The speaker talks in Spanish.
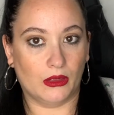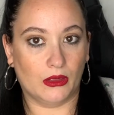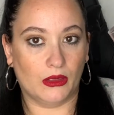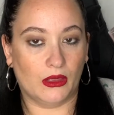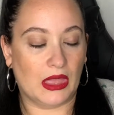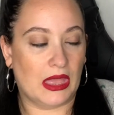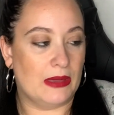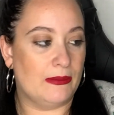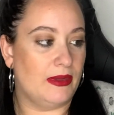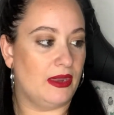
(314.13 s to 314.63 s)

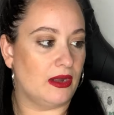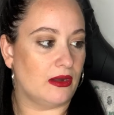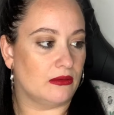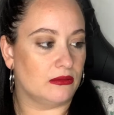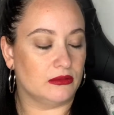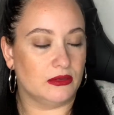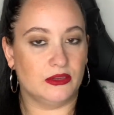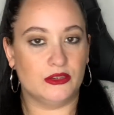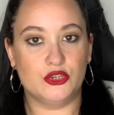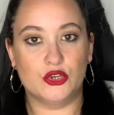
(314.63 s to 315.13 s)
a ver,
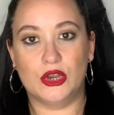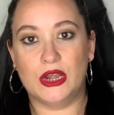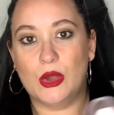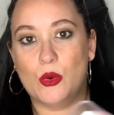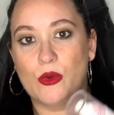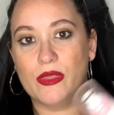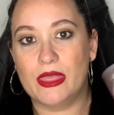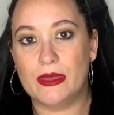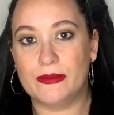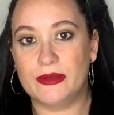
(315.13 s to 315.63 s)
yo el
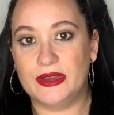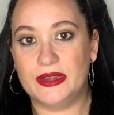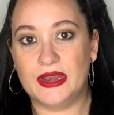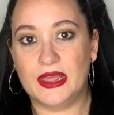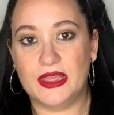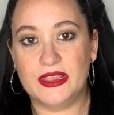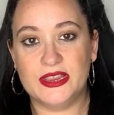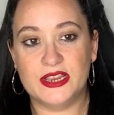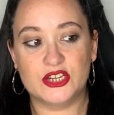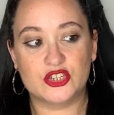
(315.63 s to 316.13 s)
agua de
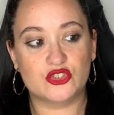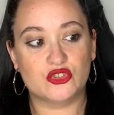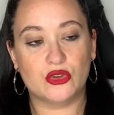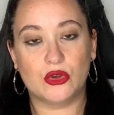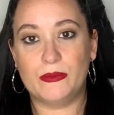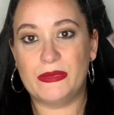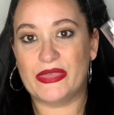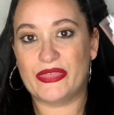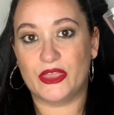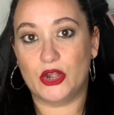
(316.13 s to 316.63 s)
avena y esto
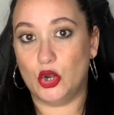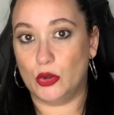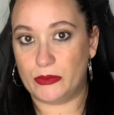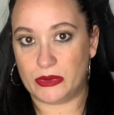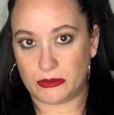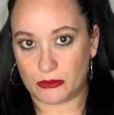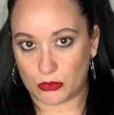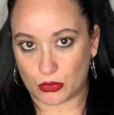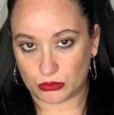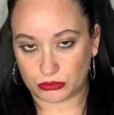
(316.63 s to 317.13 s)
me hacen lo
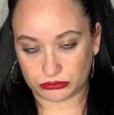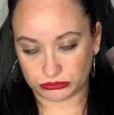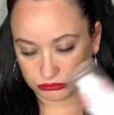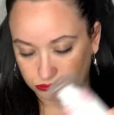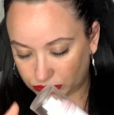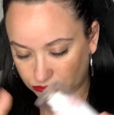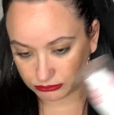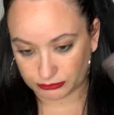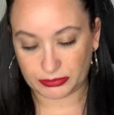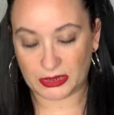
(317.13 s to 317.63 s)
mismo,
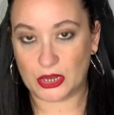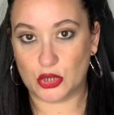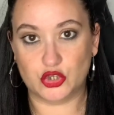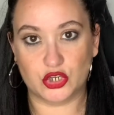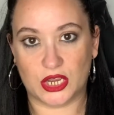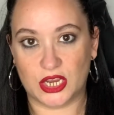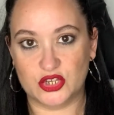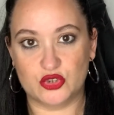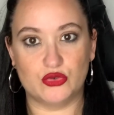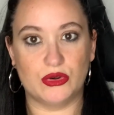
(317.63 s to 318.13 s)
para que os
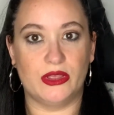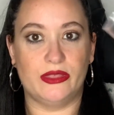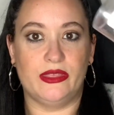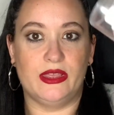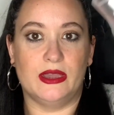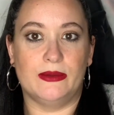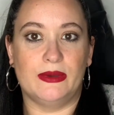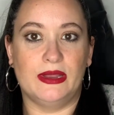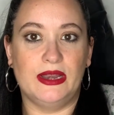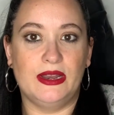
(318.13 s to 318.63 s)
hagáis una
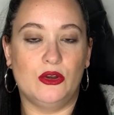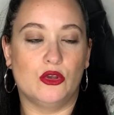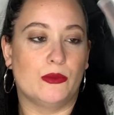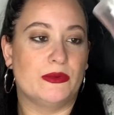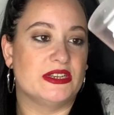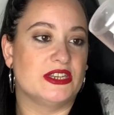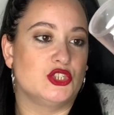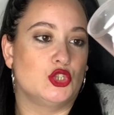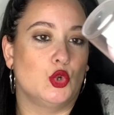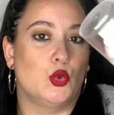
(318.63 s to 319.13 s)
idea, ¿vale? Lo que
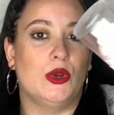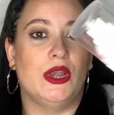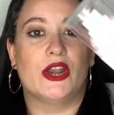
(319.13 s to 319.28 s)
pasa es que esto huele a